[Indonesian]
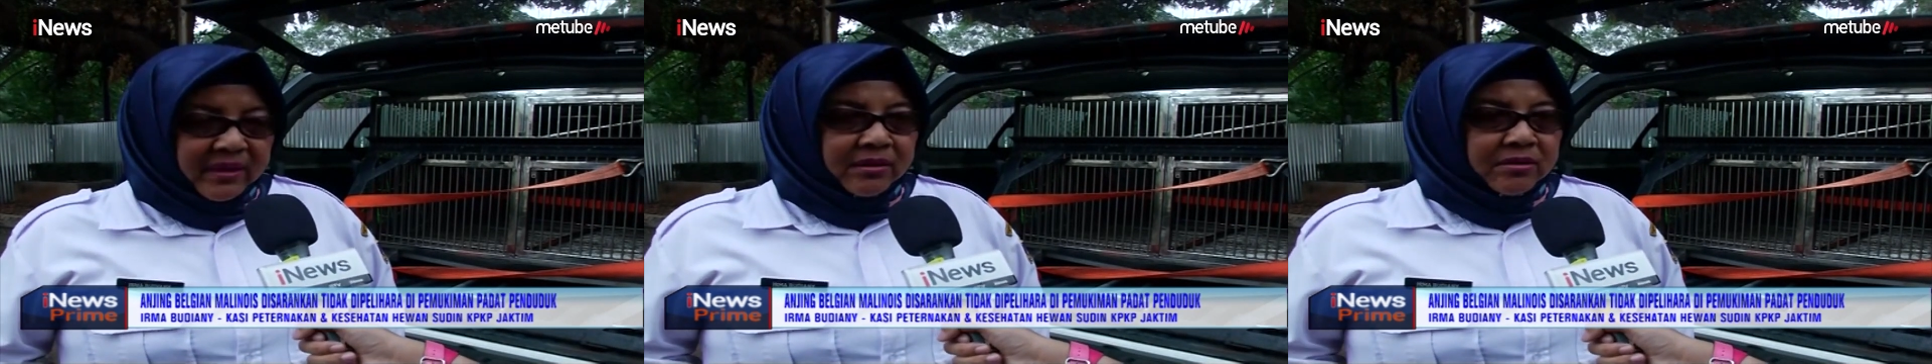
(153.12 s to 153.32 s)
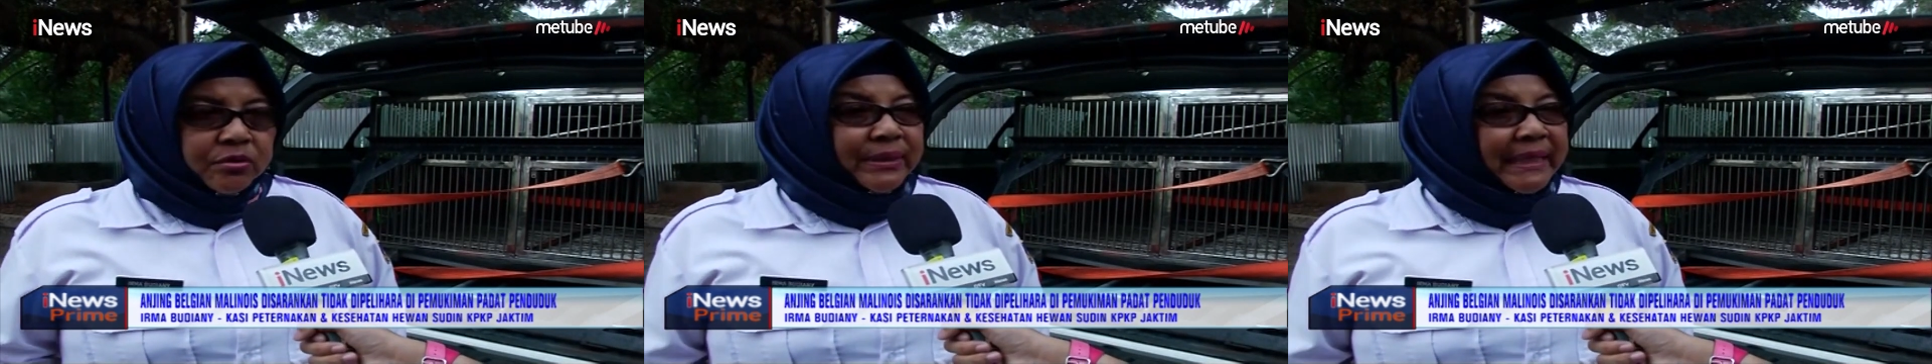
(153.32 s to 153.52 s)

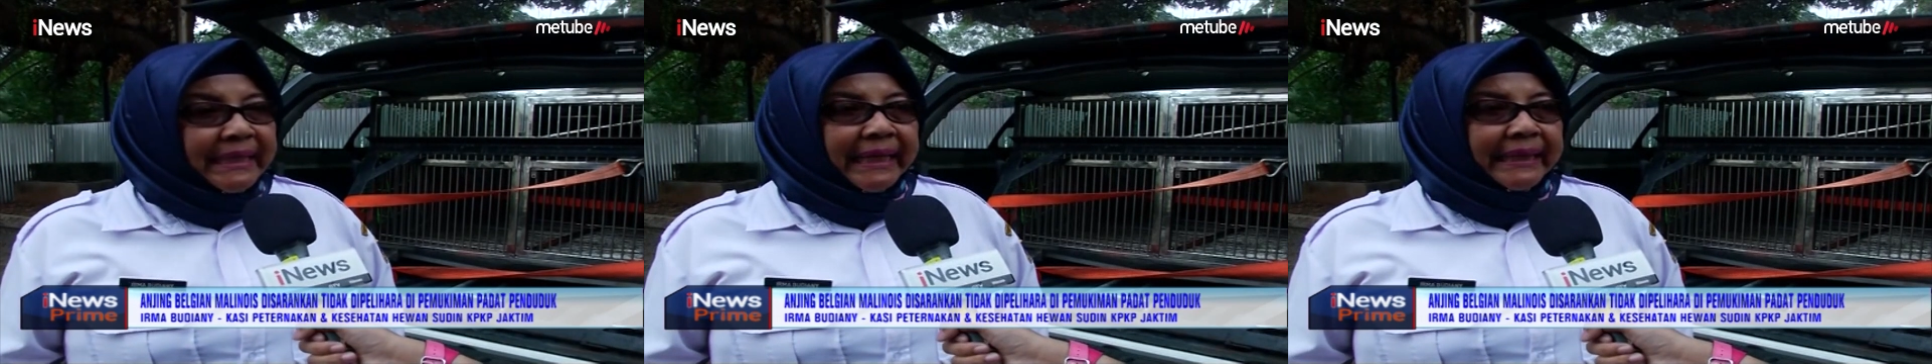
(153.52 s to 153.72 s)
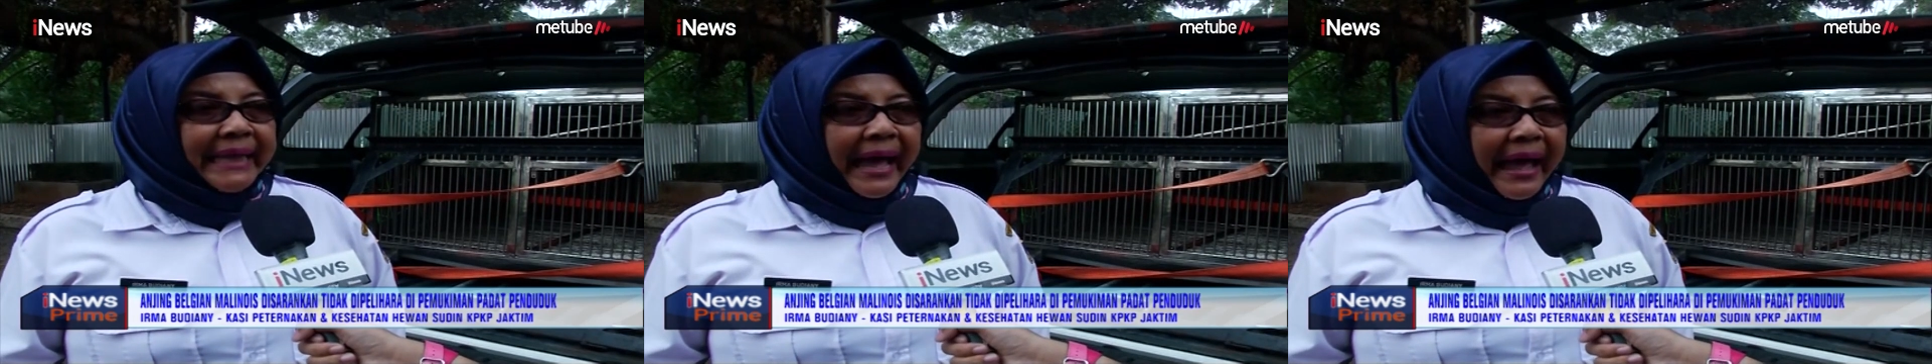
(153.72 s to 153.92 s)
sudin
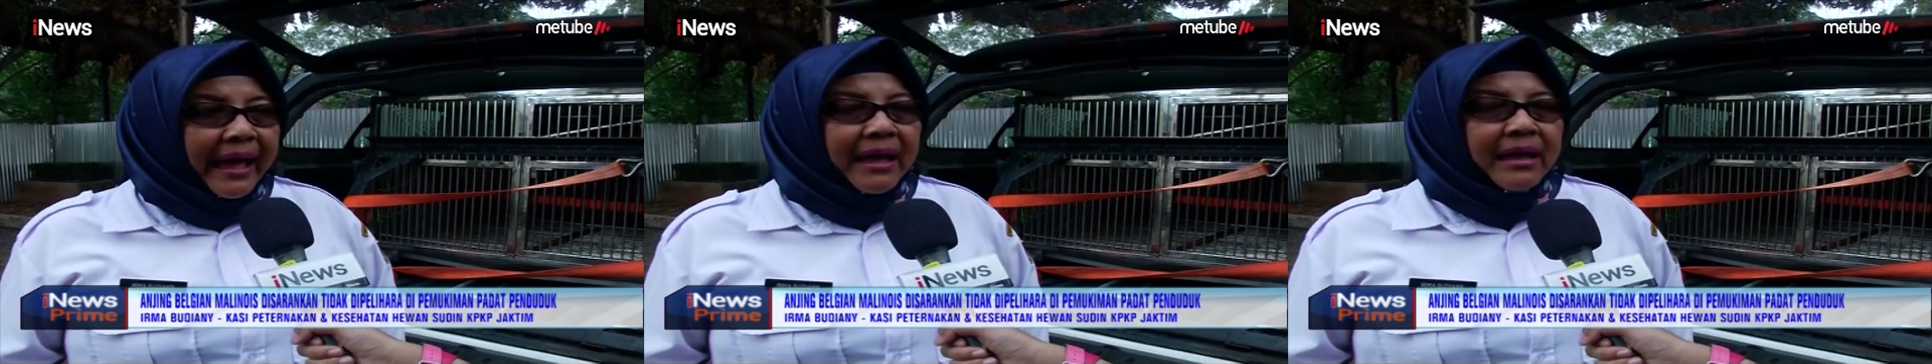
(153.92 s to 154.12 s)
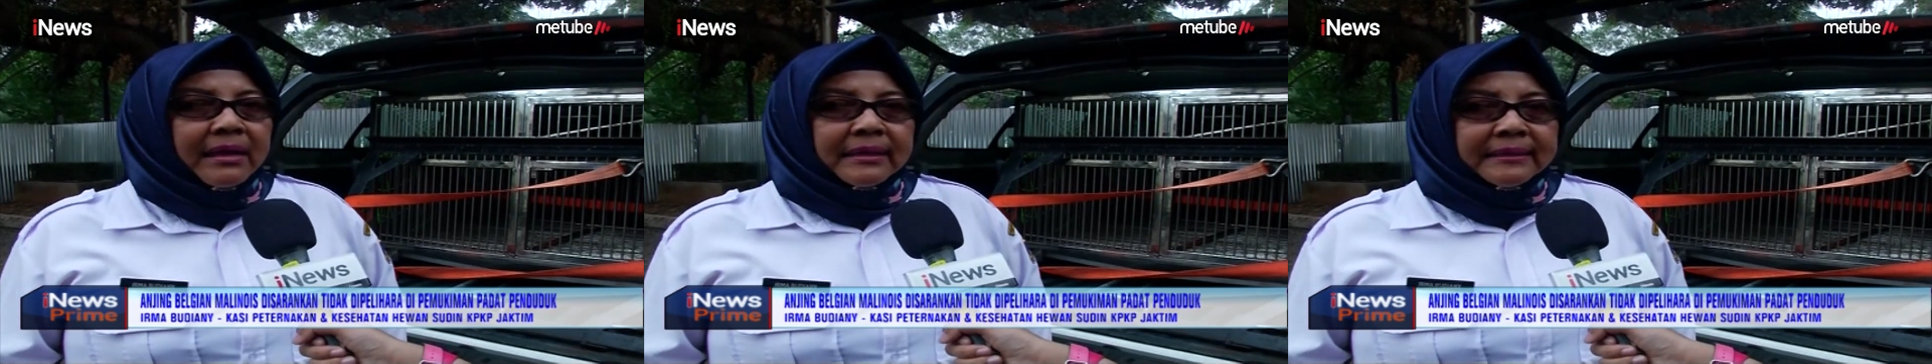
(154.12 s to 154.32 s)
kita.
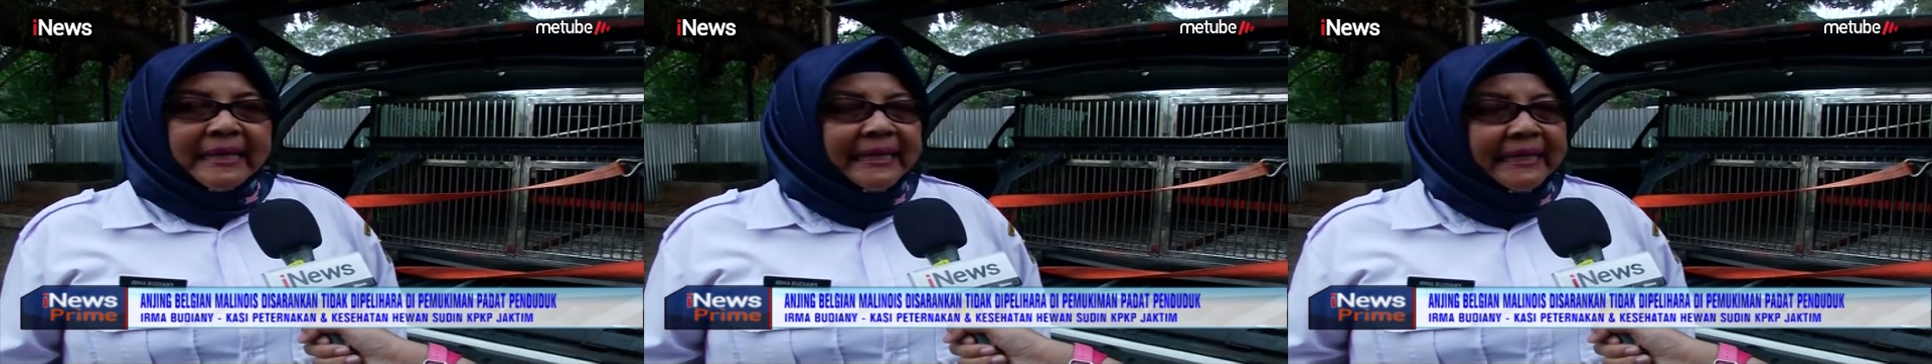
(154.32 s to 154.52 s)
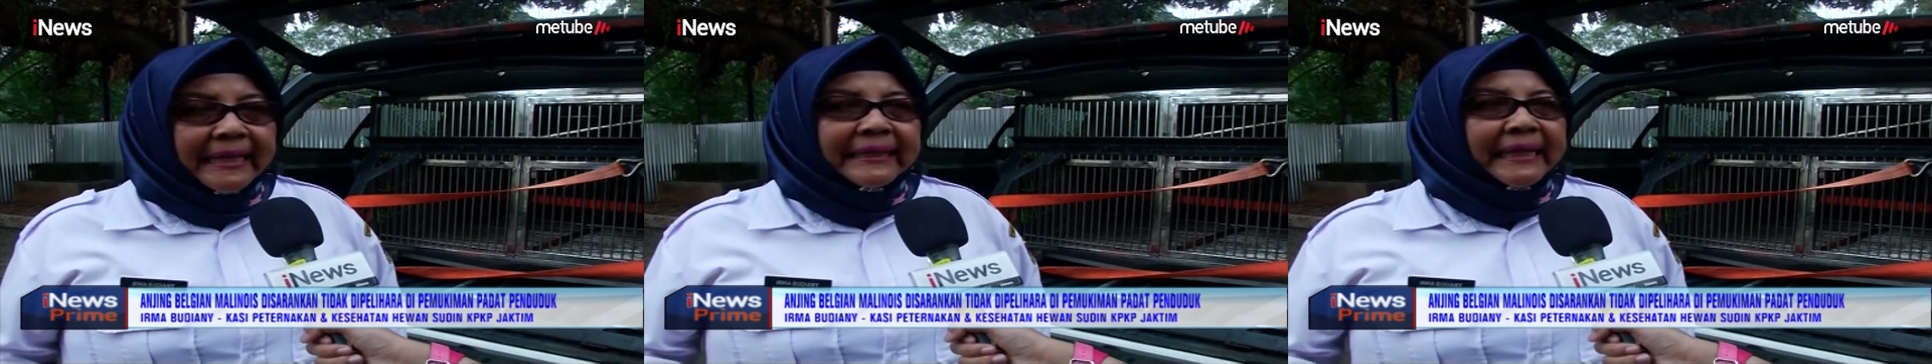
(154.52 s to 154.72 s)

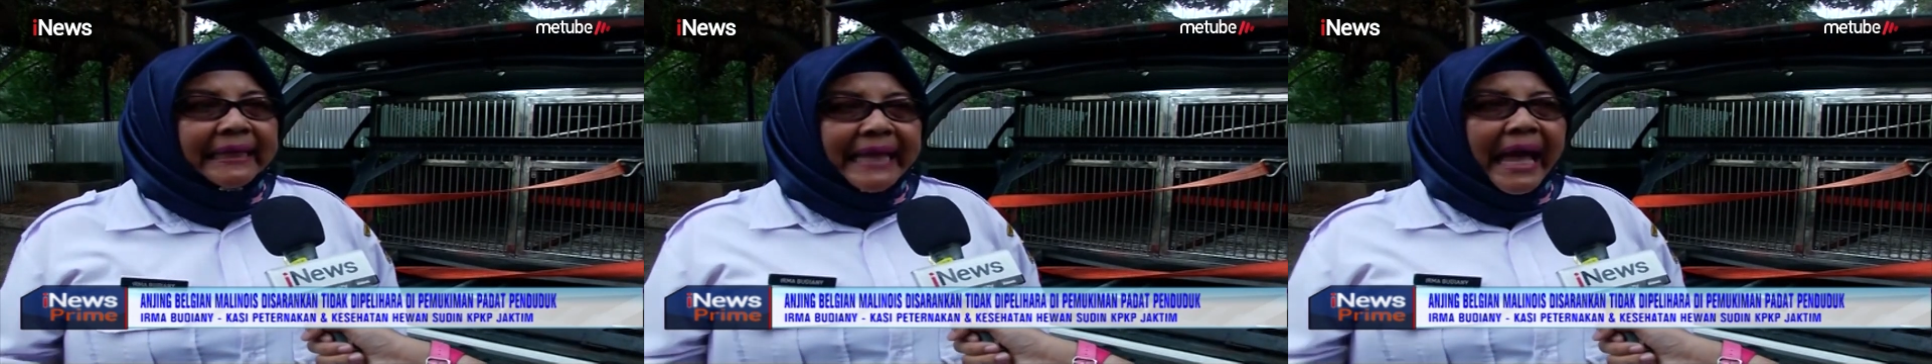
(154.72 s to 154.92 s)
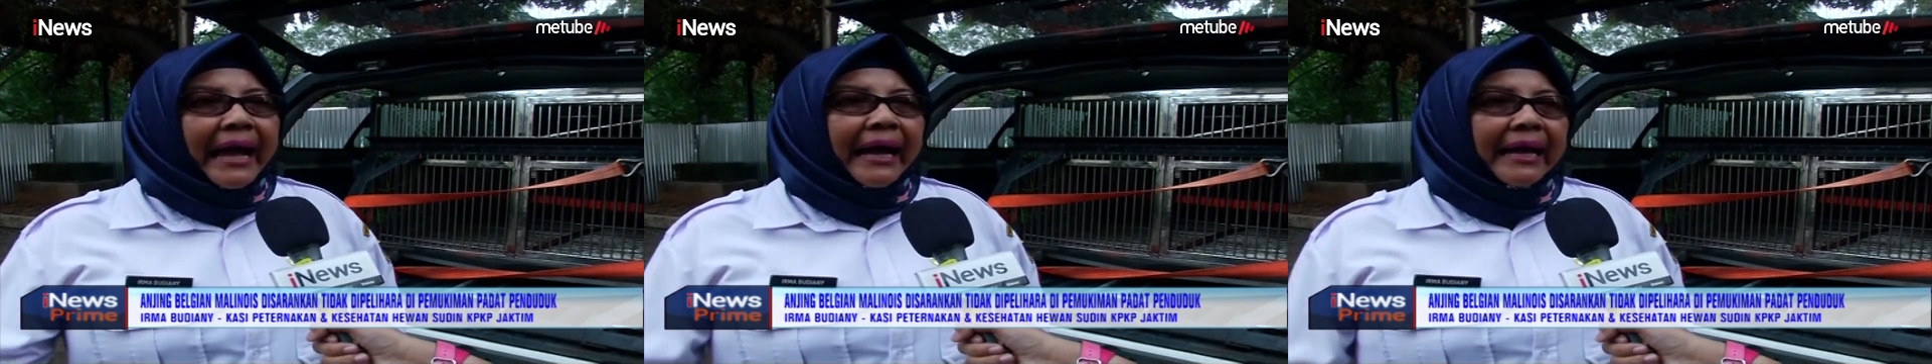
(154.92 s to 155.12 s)
Jadi nanti
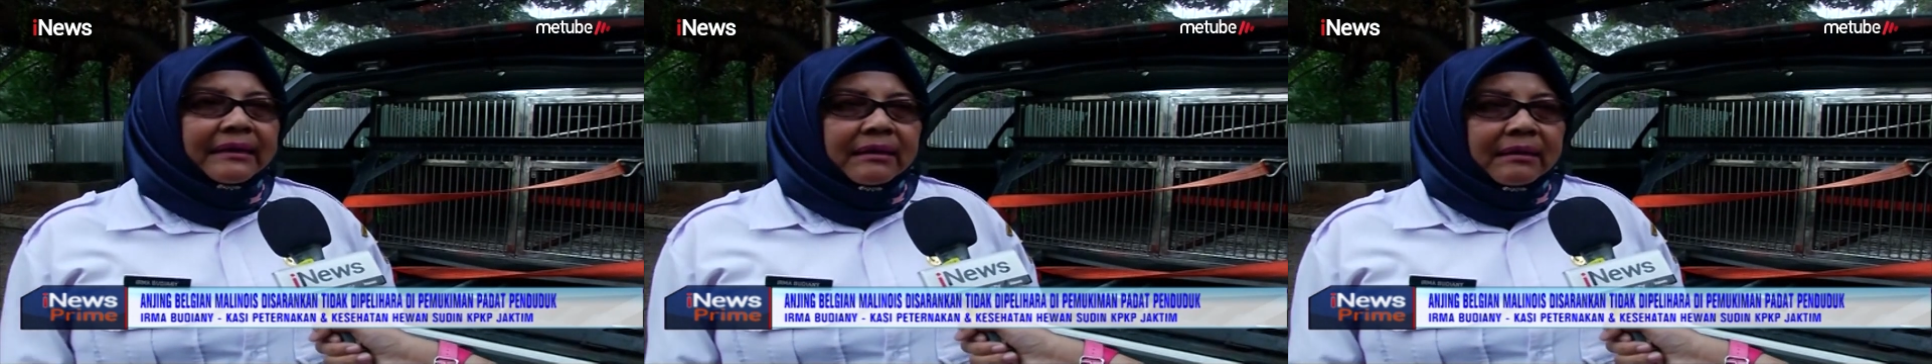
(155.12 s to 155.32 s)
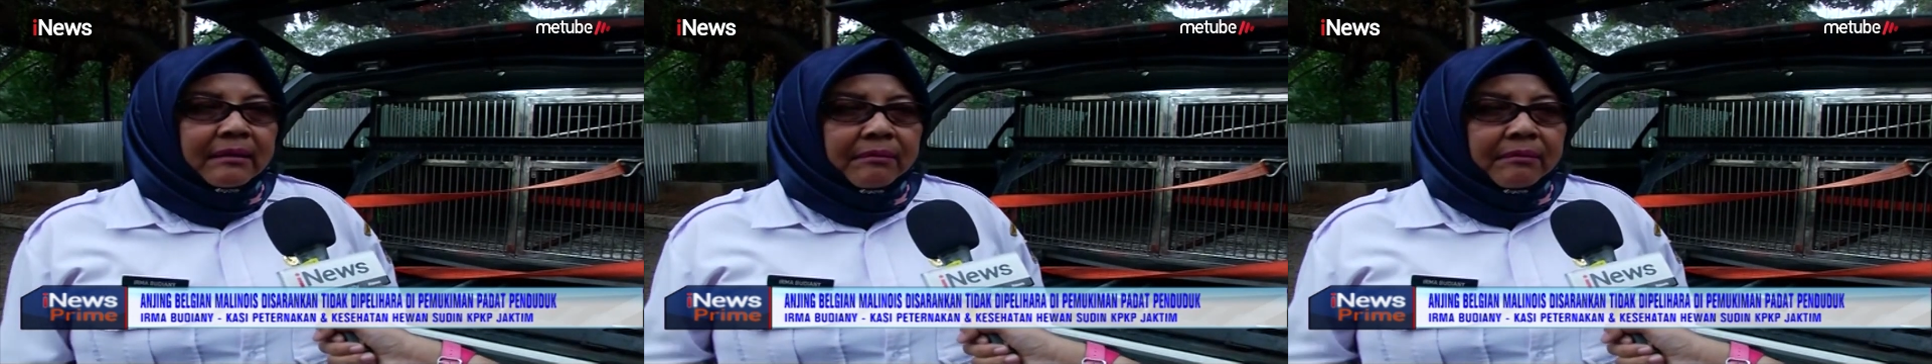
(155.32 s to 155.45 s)
kita akan